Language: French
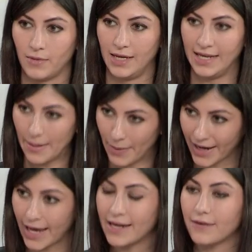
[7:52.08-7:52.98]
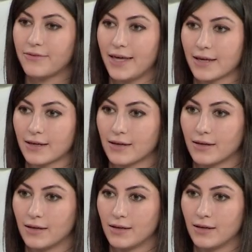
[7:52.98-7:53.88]
Il apparaît en effet
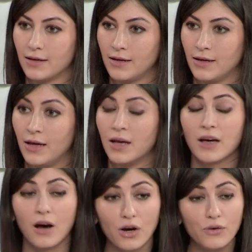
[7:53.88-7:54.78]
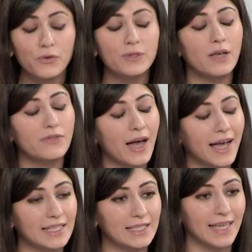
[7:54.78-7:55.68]
qu'en refusant
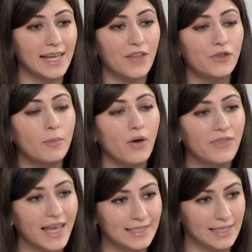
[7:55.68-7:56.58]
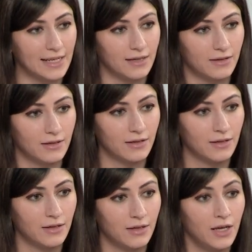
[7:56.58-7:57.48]
d'enregistrer la demande d'asile,
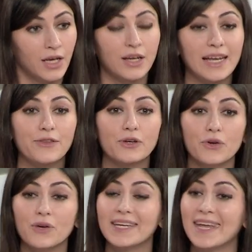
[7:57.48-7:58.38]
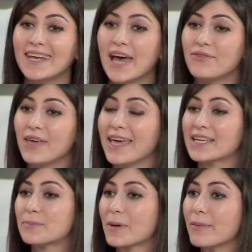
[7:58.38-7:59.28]
que les deux gens guinéens avaient
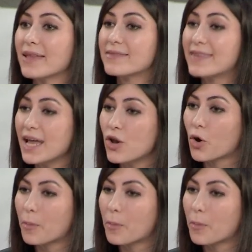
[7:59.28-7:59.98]
exprimée dès leur